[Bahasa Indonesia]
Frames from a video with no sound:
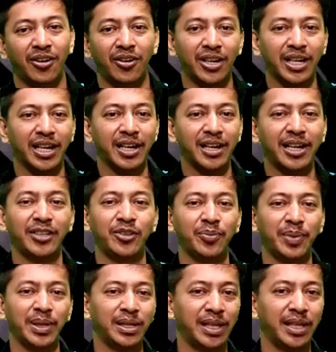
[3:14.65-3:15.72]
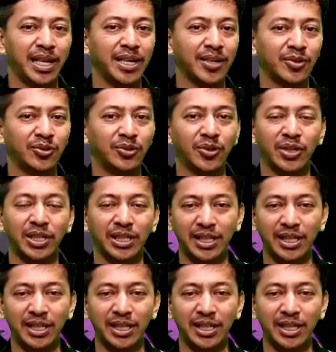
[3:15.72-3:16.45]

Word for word: Oleh karena itu penting untuk